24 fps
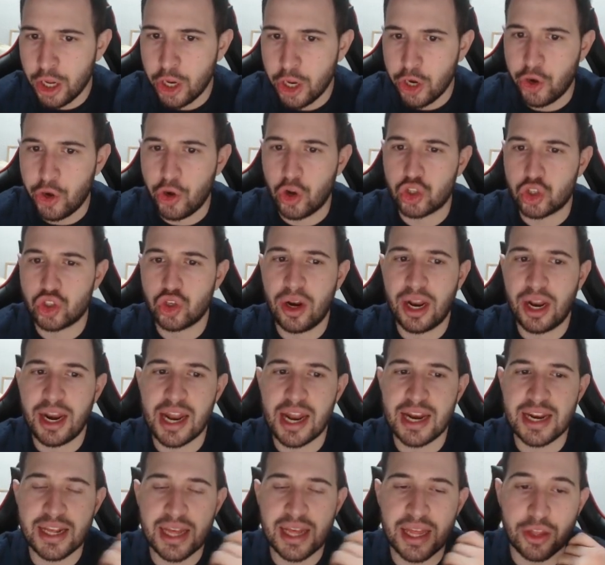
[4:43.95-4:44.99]
no solo a la
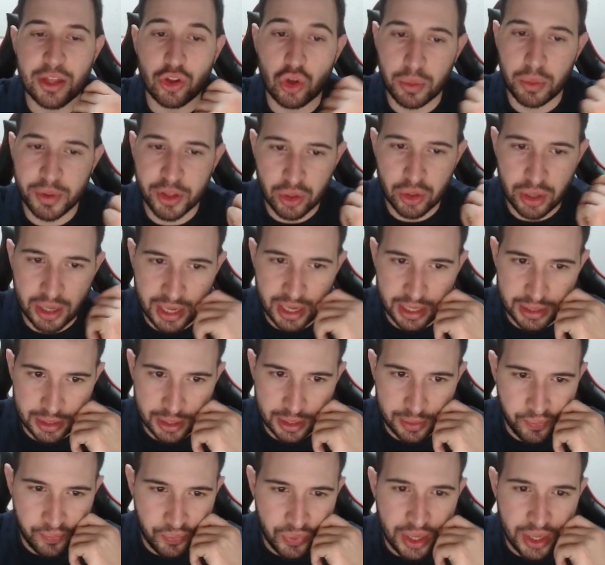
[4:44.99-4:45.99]
línea de Tormento Liandre.